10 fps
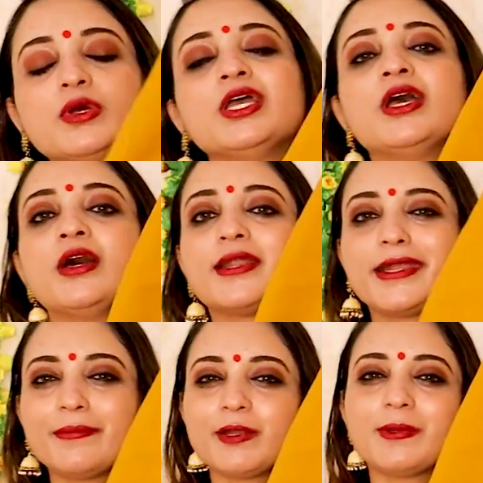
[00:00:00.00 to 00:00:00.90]
जो
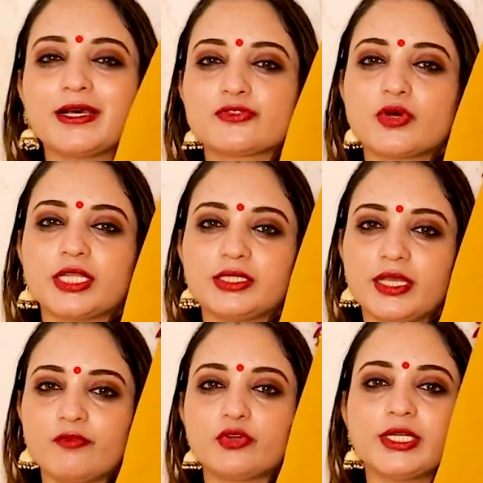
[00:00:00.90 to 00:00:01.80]
रेडीमेड प्लाजो आते
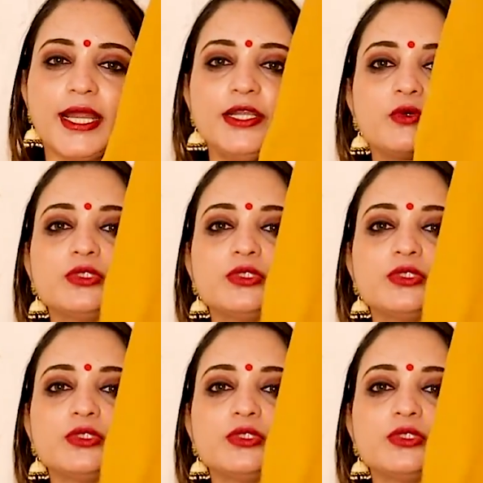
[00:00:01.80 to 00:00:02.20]
हैं वो टाइट